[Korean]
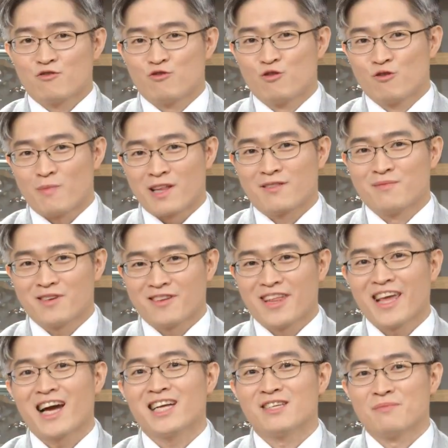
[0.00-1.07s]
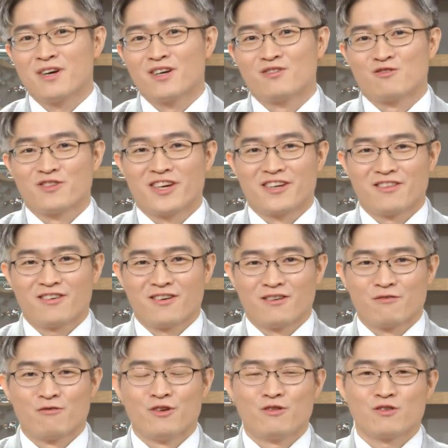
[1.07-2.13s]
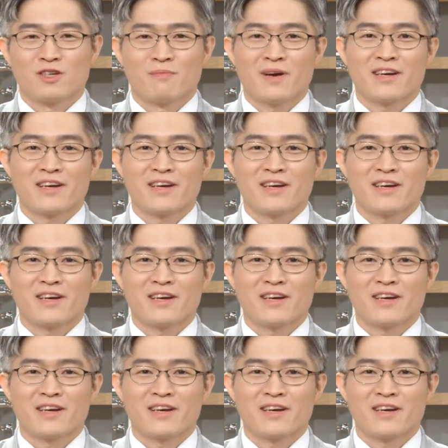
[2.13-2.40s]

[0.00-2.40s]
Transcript: 주로 말씀드렸던 세 가지 병 중에서 루이소재 네.